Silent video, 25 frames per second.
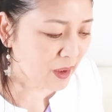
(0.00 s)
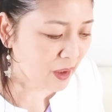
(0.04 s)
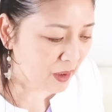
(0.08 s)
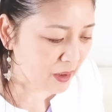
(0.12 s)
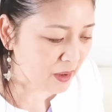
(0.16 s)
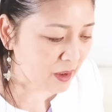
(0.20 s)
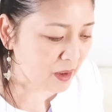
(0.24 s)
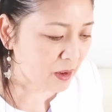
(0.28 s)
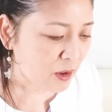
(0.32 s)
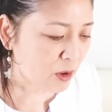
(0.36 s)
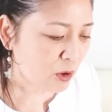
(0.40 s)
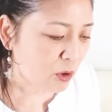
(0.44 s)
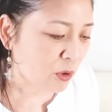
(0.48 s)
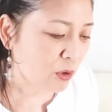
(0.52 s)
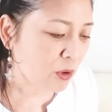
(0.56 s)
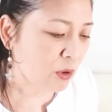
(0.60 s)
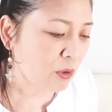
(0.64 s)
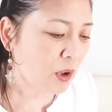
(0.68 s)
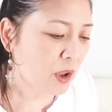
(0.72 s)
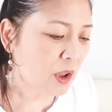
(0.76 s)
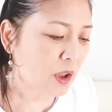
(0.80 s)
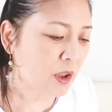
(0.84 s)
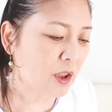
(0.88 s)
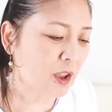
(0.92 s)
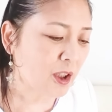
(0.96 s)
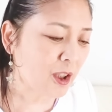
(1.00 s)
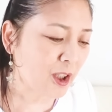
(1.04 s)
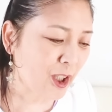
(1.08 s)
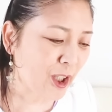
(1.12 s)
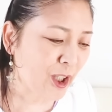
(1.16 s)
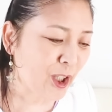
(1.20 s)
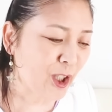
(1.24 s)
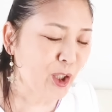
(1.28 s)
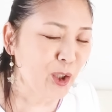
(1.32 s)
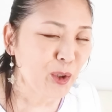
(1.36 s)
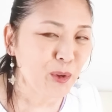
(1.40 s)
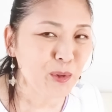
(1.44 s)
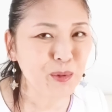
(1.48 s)
はい。というわけで
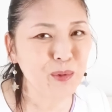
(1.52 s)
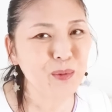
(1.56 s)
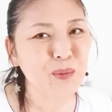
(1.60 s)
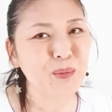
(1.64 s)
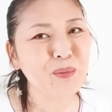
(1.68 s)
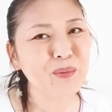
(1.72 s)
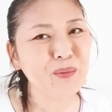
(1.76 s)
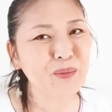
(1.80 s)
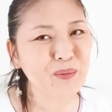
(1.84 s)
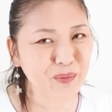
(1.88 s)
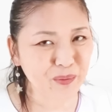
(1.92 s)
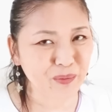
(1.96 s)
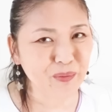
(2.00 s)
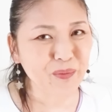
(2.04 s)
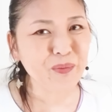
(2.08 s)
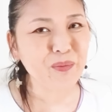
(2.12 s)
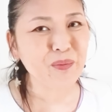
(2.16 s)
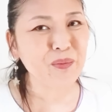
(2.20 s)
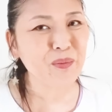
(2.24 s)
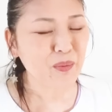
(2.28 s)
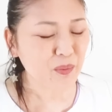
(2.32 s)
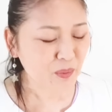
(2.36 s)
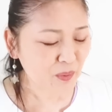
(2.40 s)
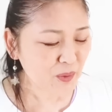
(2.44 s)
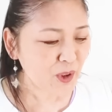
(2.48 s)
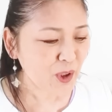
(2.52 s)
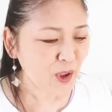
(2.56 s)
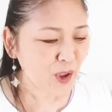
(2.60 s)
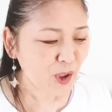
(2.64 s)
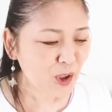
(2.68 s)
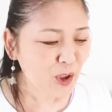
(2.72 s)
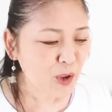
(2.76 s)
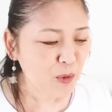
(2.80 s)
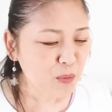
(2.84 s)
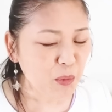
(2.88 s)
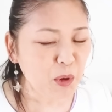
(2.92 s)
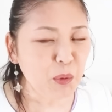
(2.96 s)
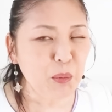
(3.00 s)
ね、うん。
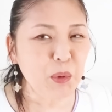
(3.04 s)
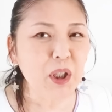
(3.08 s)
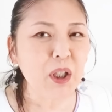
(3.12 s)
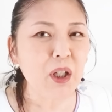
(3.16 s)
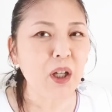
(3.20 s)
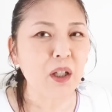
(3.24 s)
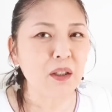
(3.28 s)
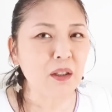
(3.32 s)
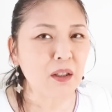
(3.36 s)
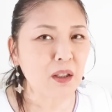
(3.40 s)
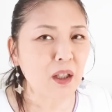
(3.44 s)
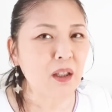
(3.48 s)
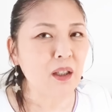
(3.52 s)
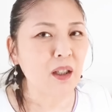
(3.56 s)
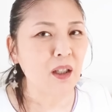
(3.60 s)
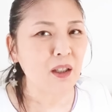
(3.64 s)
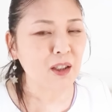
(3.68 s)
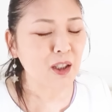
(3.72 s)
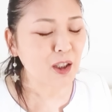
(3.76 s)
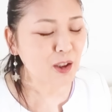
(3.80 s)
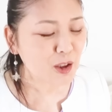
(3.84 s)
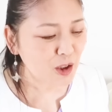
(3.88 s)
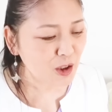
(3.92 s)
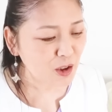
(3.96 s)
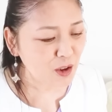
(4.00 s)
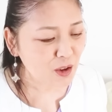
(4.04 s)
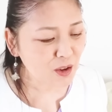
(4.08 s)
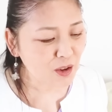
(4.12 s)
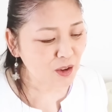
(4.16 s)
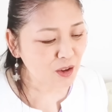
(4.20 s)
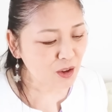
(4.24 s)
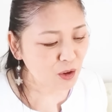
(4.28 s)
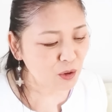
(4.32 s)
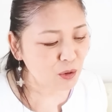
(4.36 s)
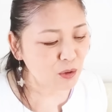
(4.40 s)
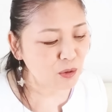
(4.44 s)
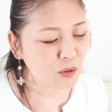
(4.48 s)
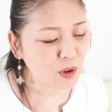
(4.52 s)
耳が痛い話っ
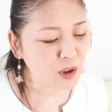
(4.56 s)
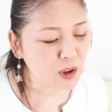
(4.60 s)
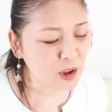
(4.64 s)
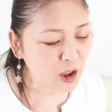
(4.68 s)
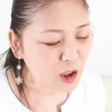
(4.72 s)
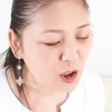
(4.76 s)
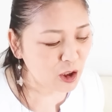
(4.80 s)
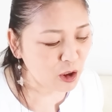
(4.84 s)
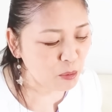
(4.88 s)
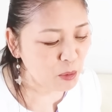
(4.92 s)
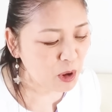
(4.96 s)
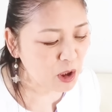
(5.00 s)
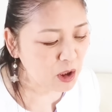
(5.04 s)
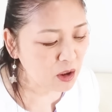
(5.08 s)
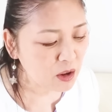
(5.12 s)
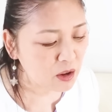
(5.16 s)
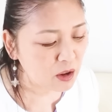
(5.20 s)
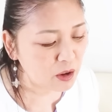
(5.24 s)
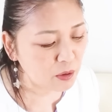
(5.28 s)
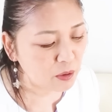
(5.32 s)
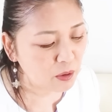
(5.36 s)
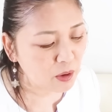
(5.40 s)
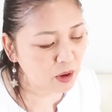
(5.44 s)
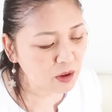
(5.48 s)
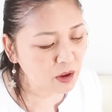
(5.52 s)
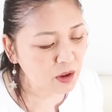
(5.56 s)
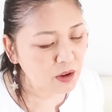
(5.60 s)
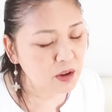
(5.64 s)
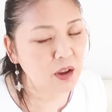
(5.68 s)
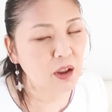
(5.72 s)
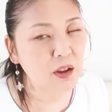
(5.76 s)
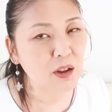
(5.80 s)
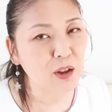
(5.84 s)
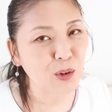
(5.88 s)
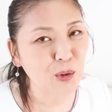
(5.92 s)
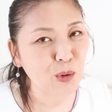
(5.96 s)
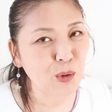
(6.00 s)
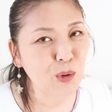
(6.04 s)
ていうのはね、今から言う話
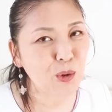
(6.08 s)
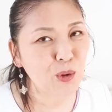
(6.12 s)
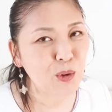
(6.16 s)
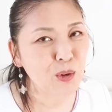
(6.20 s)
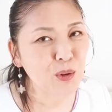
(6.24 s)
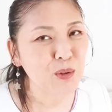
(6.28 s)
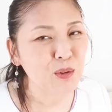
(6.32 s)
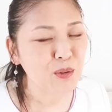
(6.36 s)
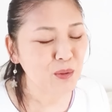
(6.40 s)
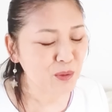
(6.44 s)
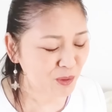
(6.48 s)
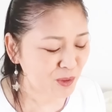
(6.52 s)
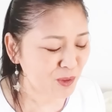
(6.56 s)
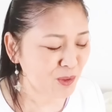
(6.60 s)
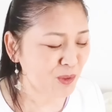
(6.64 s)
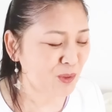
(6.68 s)
だけど、う